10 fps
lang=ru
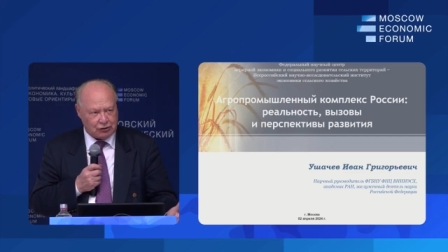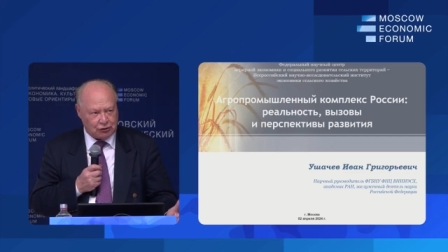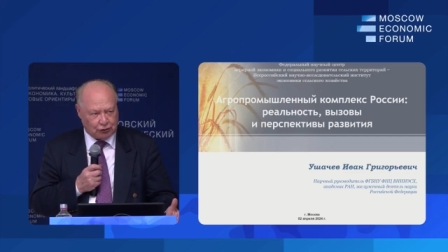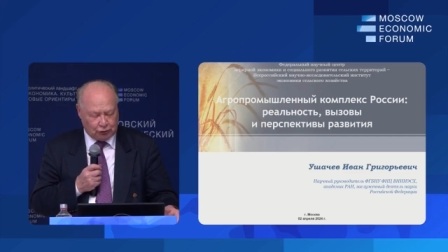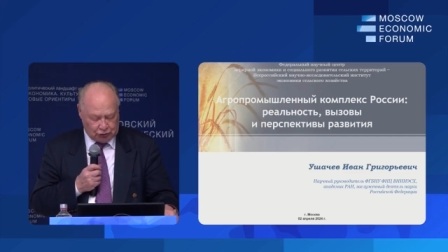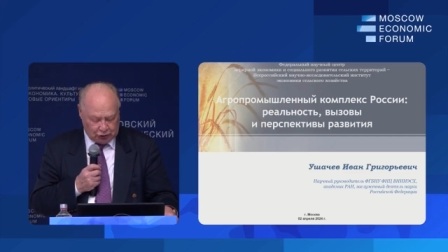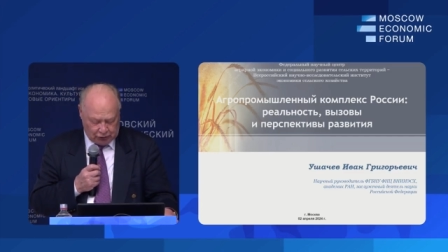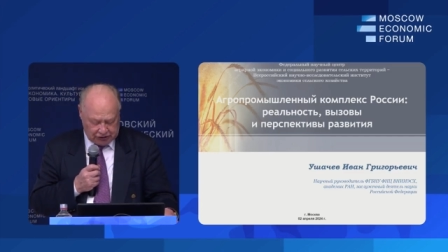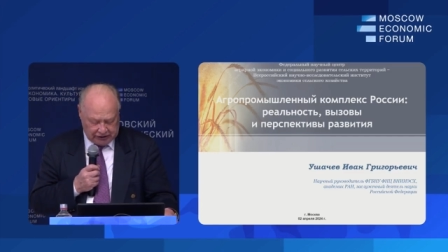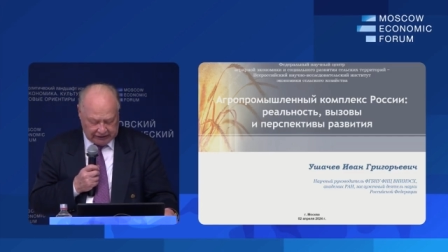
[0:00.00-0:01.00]
что тоже
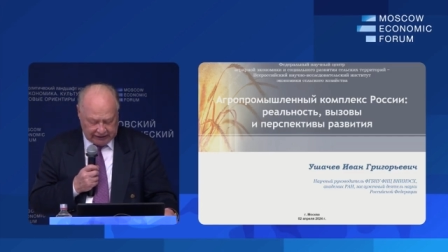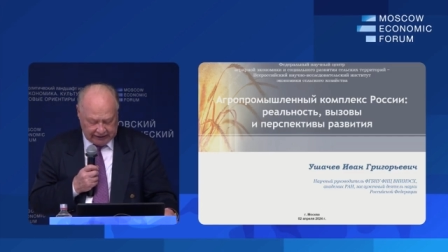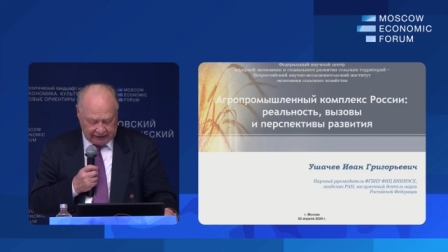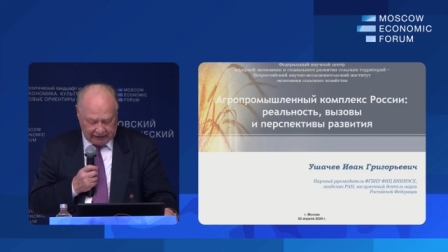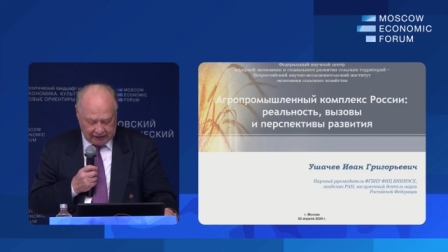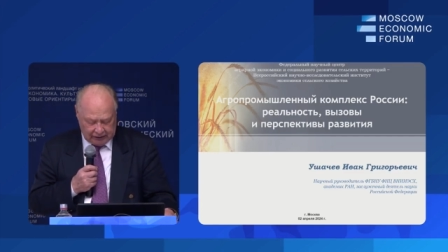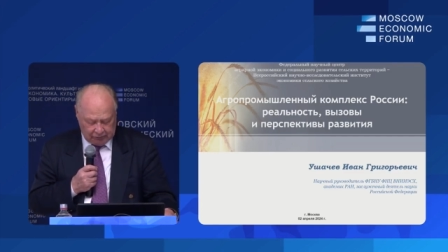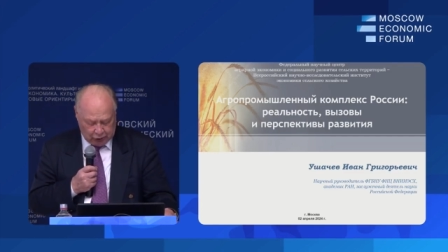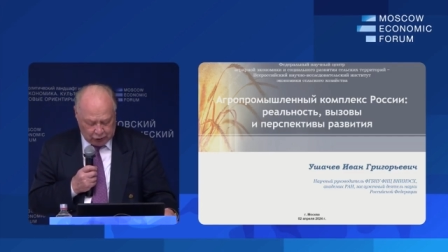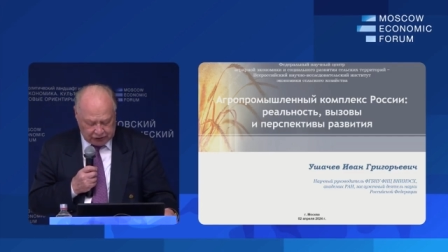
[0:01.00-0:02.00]
очень отрадно,
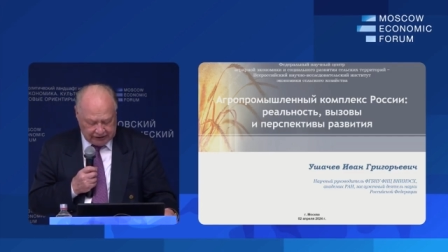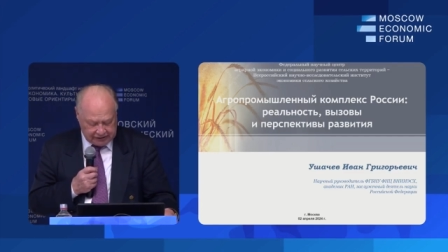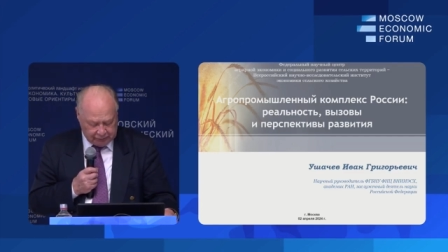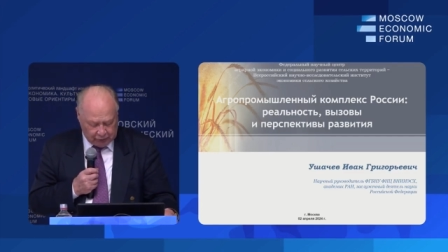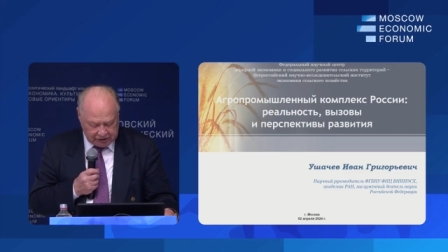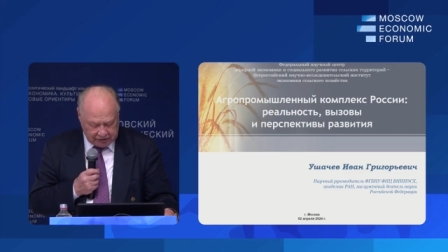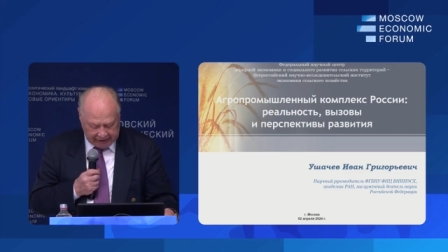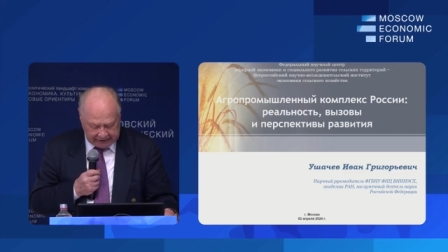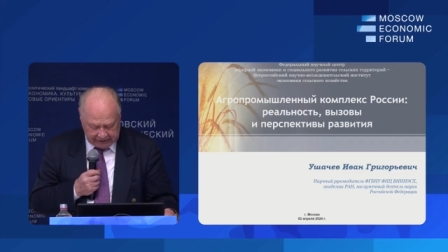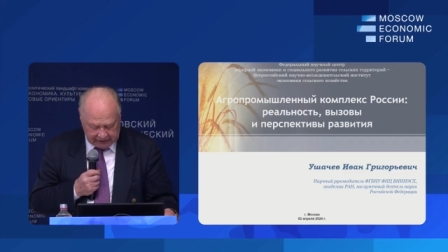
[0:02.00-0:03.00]
плюс
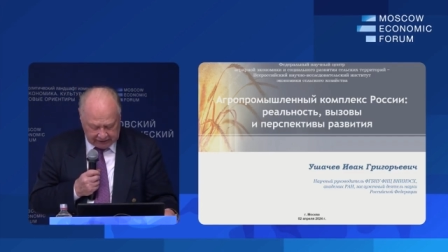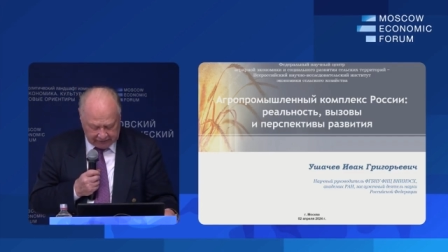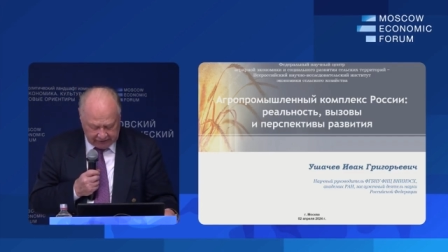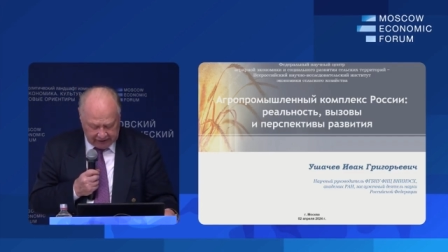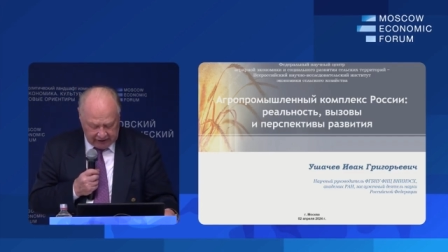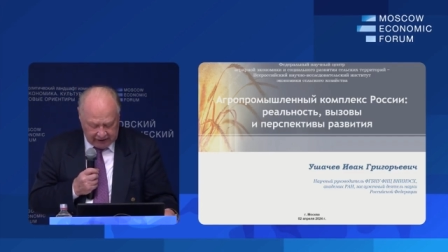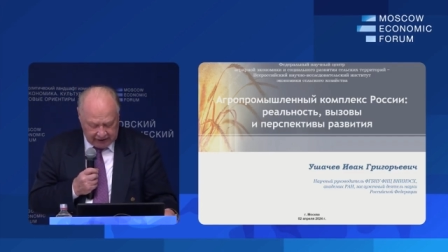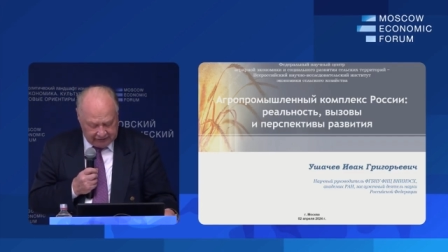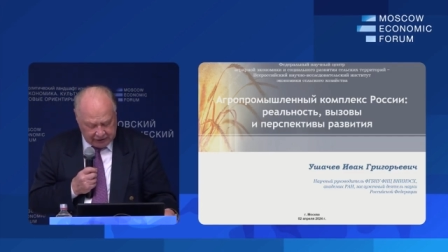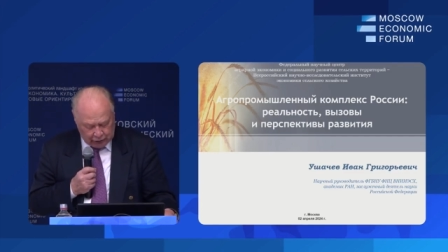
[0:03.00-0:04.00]
38%.
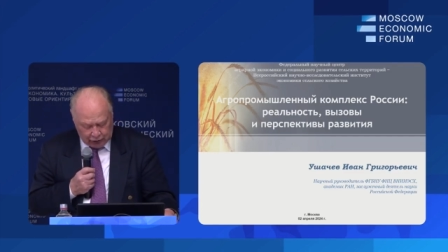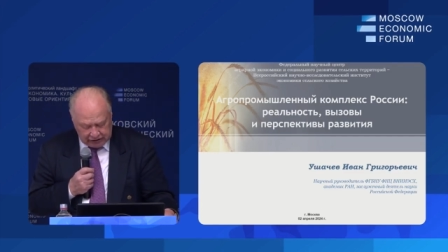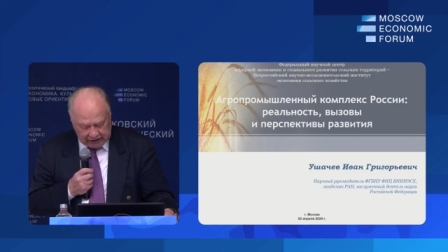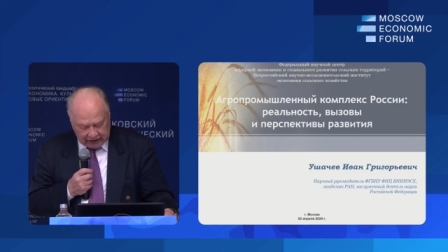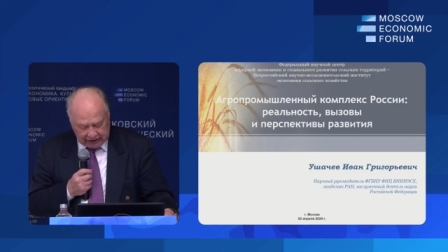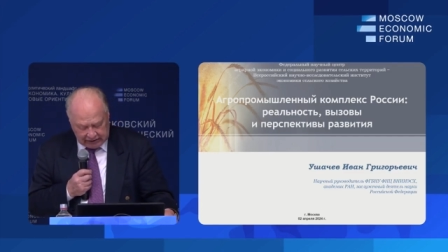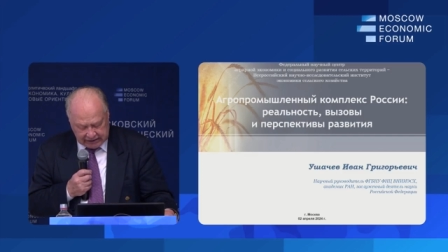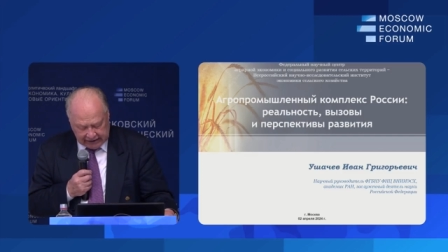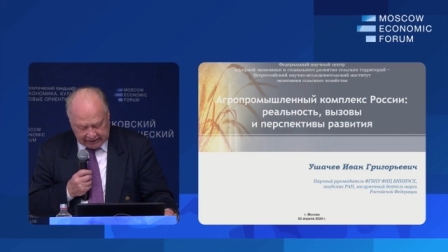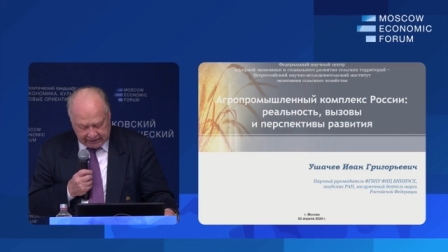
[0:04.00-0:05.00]
И в
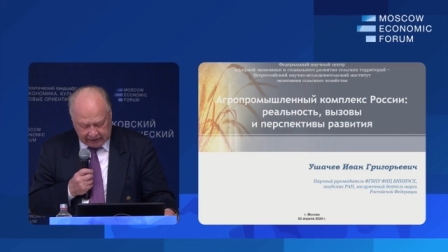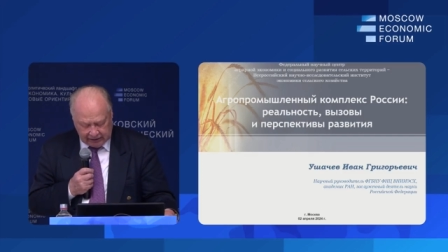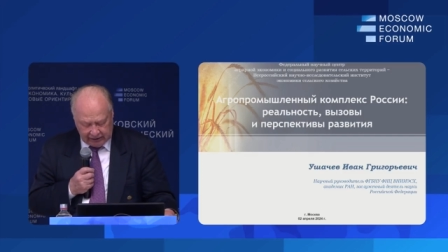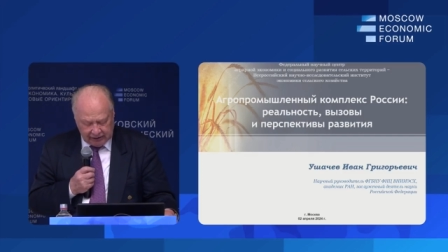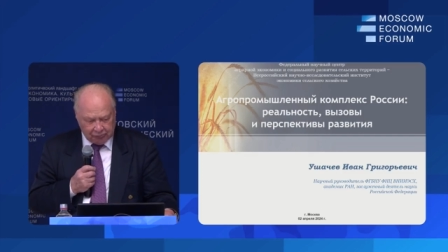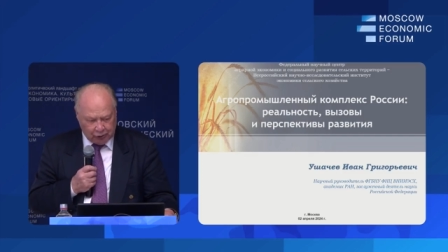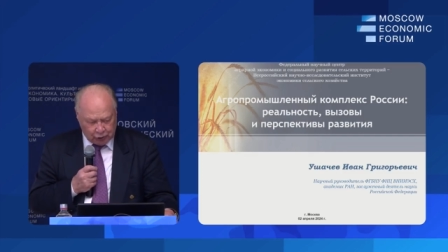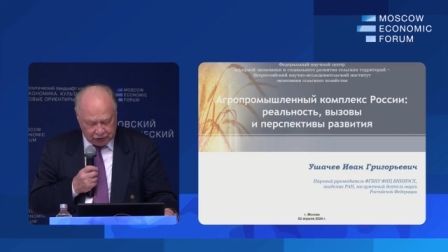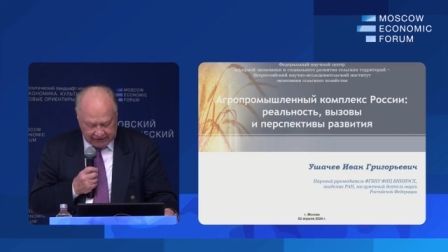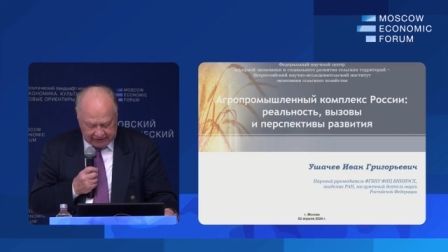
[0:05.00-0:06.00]
сельхозорганизациях
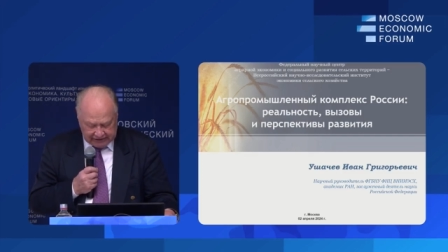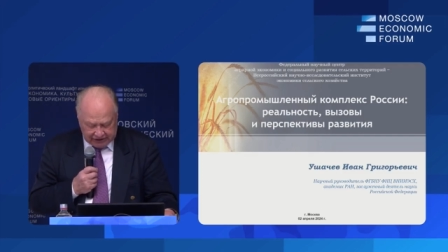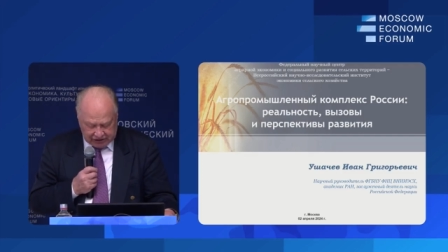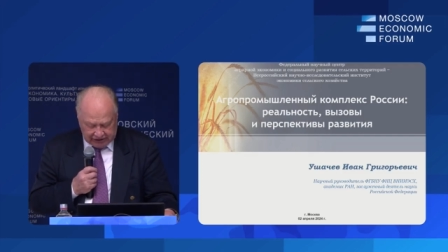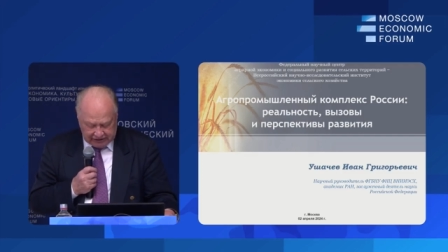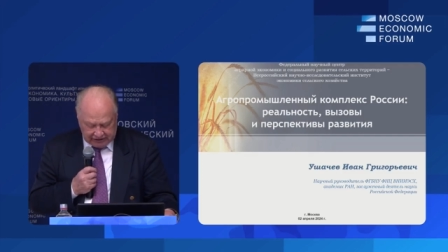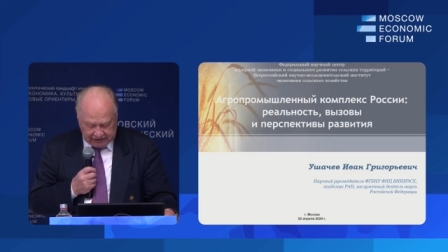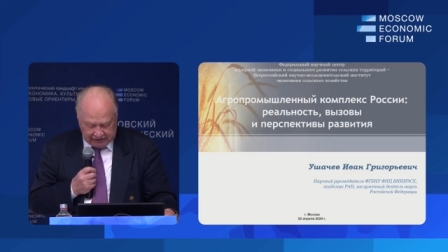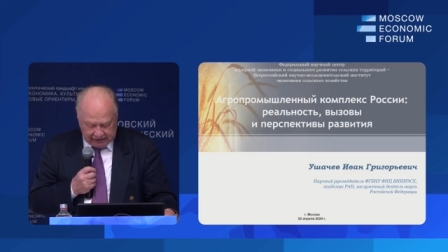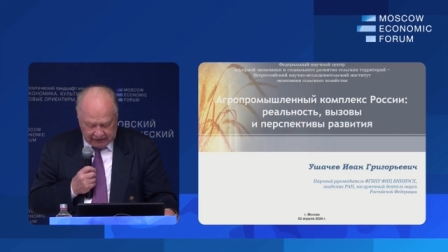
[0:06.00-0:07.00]
плюс 26%.
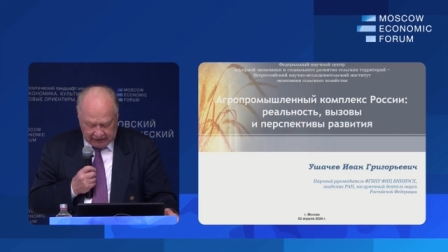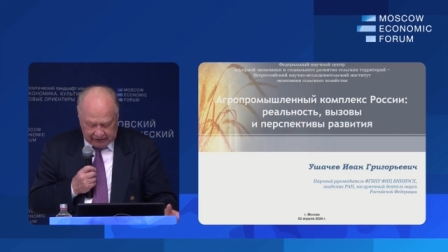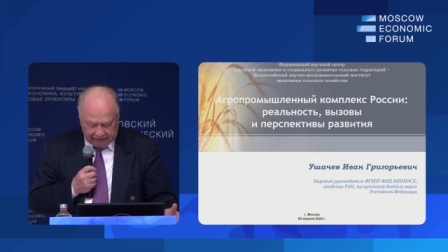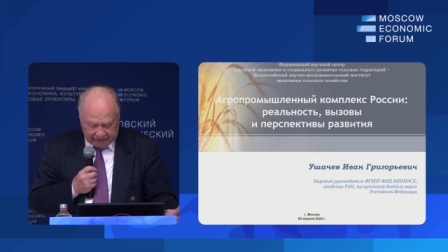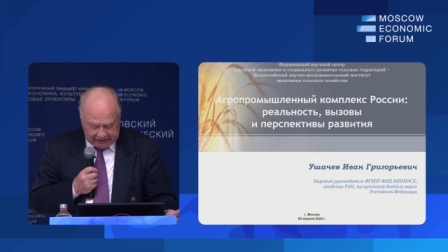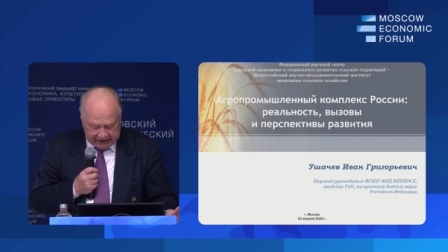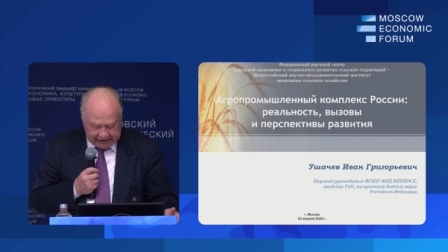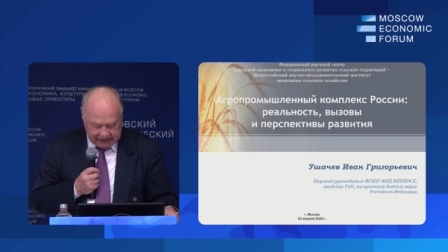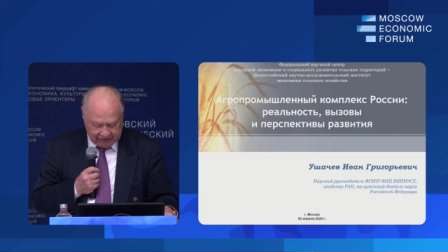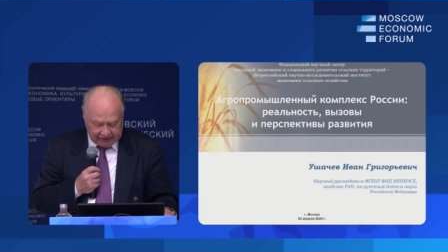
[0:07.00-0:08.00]
В
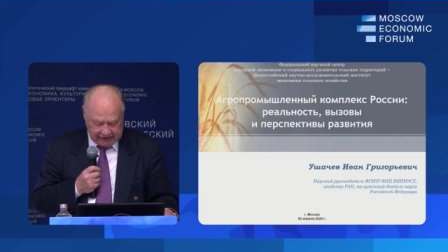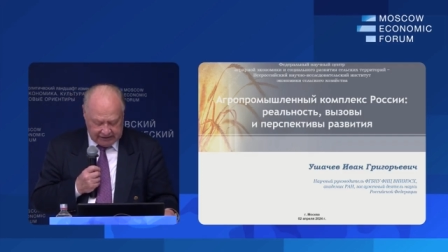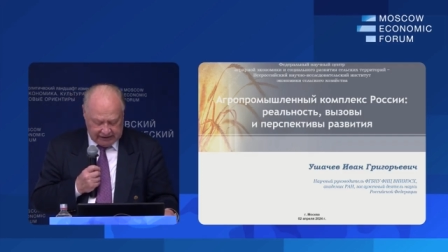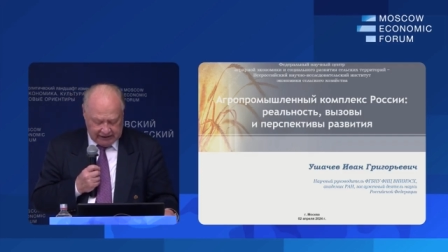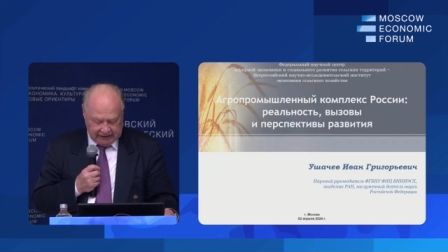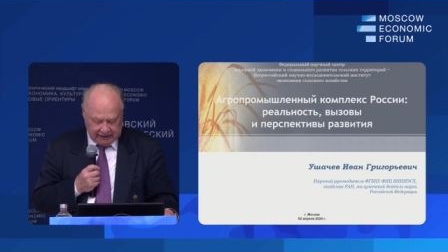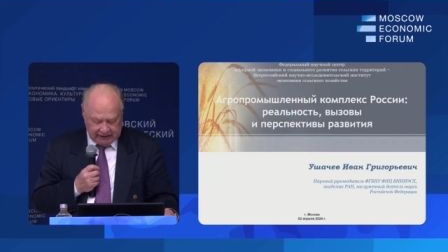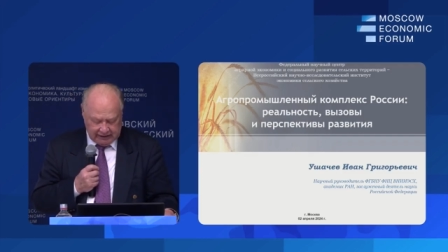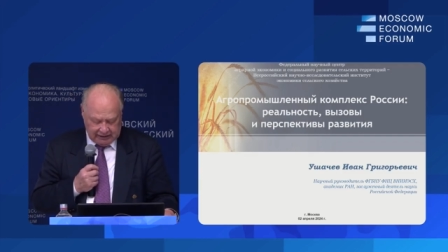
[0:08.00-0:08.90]
хозяйствах населения